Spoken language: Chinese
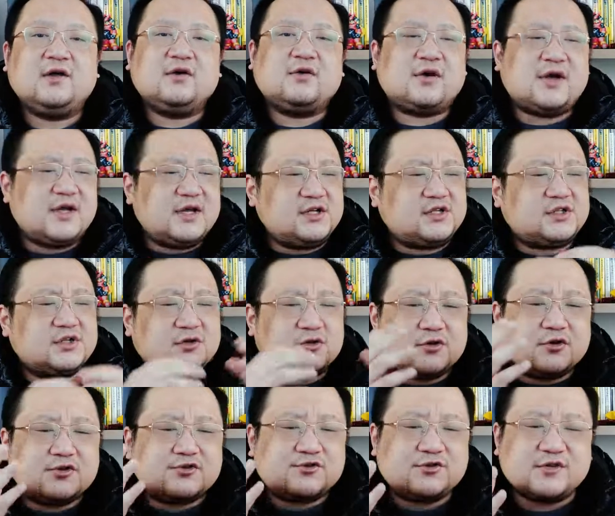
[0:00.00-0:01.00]
换言之，
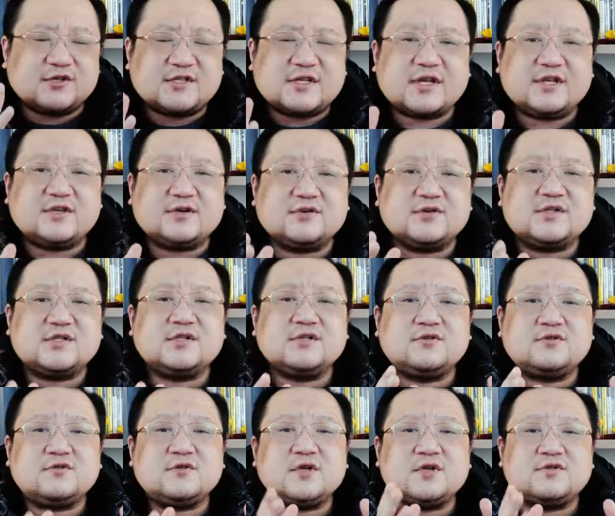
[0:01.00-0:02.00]
或许在游
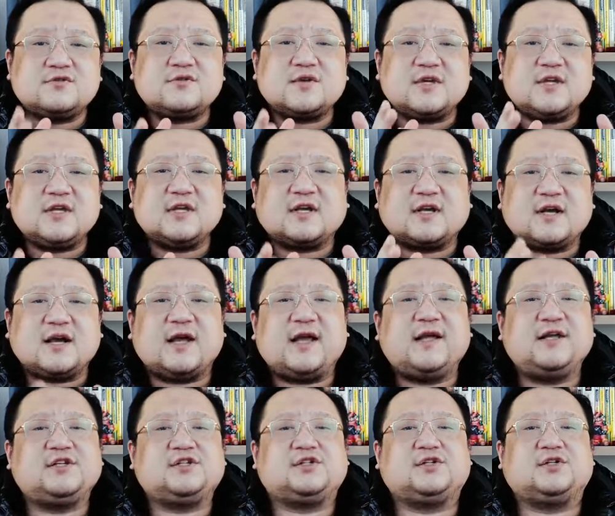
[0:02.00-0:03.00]
戏最最一
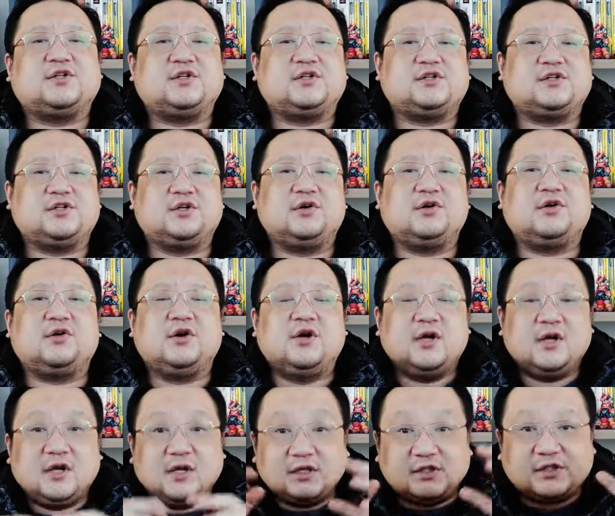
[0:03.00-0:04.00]
开始的时候，
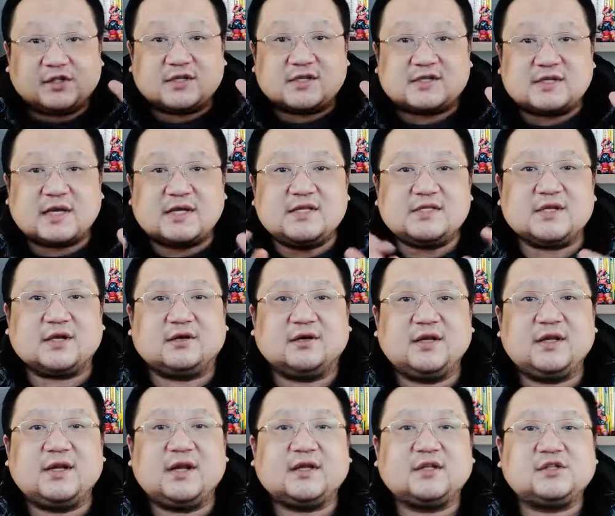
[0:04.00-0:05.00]
这个三角
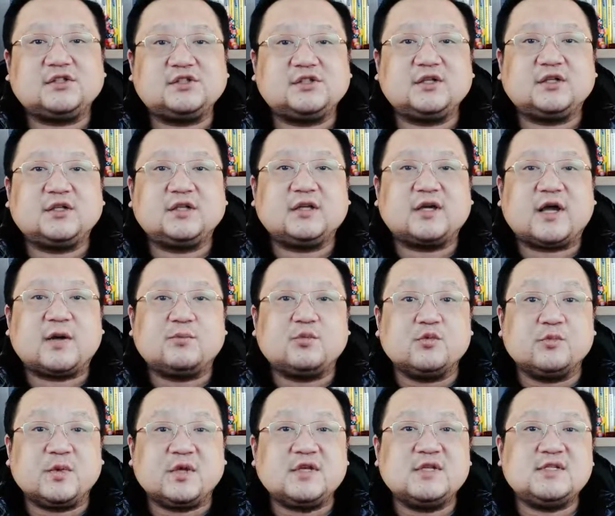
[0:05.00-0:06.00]
力量的设定还
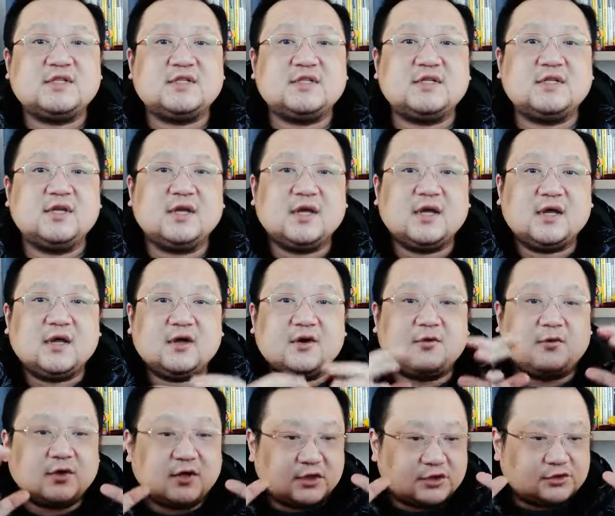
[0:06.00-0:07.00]
不明晰，
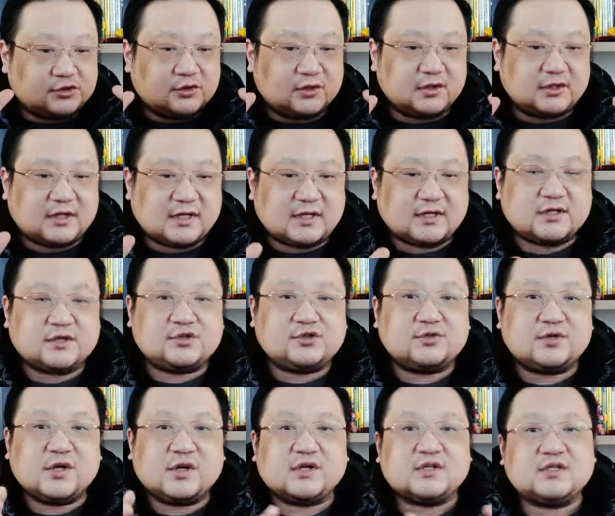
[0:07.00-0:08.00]
或者说它的
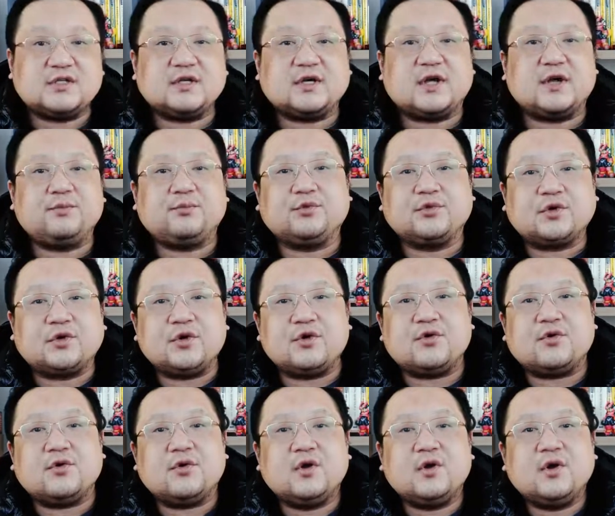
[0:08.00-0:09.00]
重要性还不
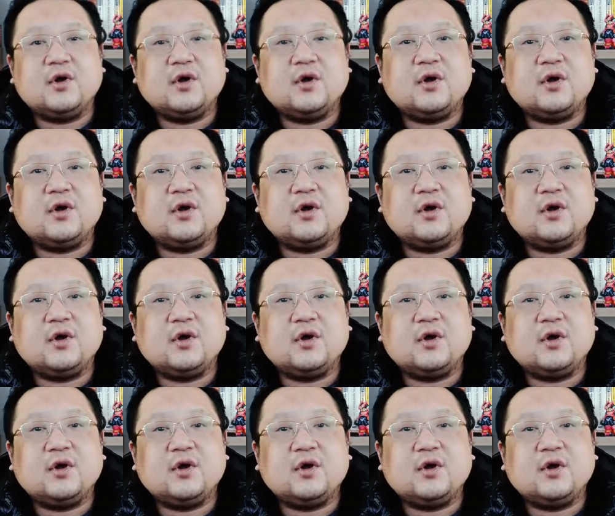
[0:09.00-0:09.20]
够。